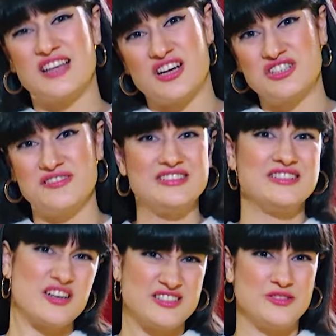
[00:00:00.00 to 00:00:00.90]
saçlı ve
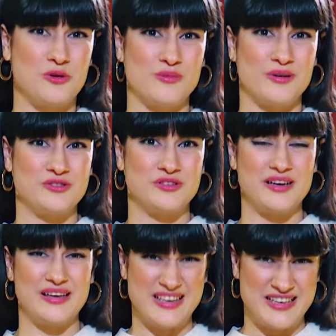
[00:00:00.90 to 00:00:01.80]
saçsız olmak
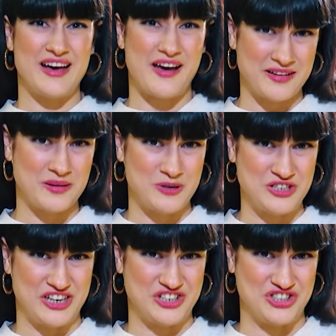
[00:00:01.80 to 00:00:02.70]
üzere ikiye
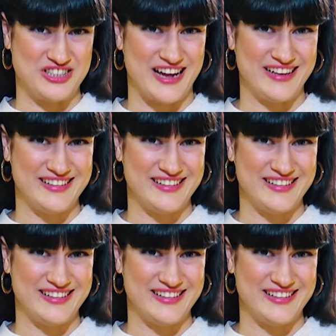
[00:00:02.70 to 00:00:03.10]
ayrılabilecek cinsler.